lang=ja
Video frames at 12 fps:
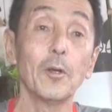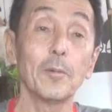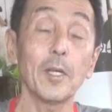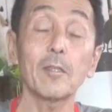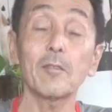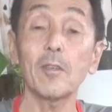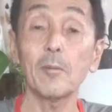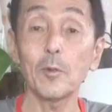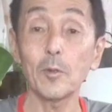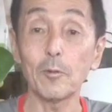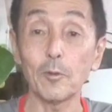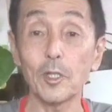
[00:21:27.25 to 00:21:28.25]
宮田さんも
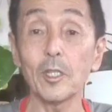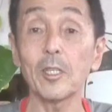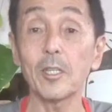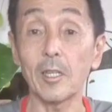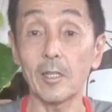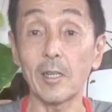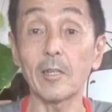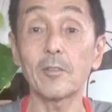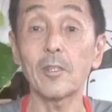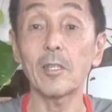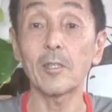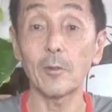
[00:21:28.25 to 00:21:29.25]
ね、うちに来て
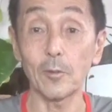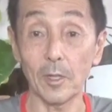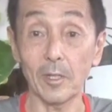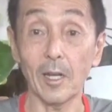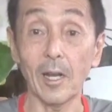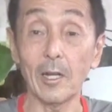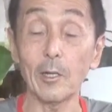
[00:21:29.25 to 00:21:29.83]
手伝ってくれた。